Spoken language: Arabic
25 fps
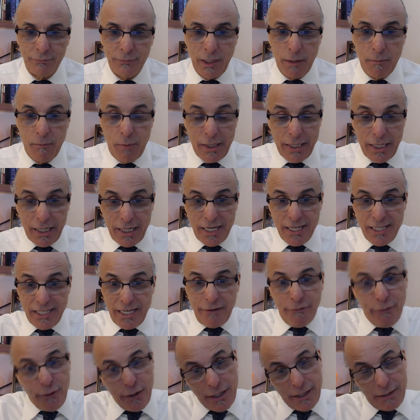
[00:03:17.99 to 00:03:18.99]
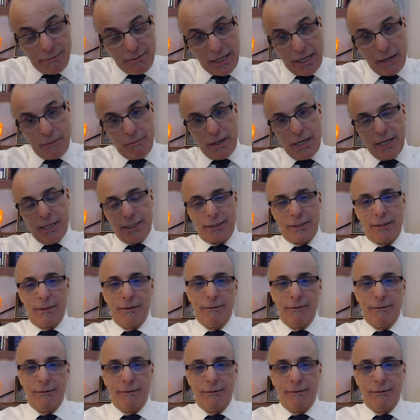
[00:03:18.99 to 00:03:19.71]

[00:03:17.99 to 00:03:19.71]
باك كان سفير تاع البلاط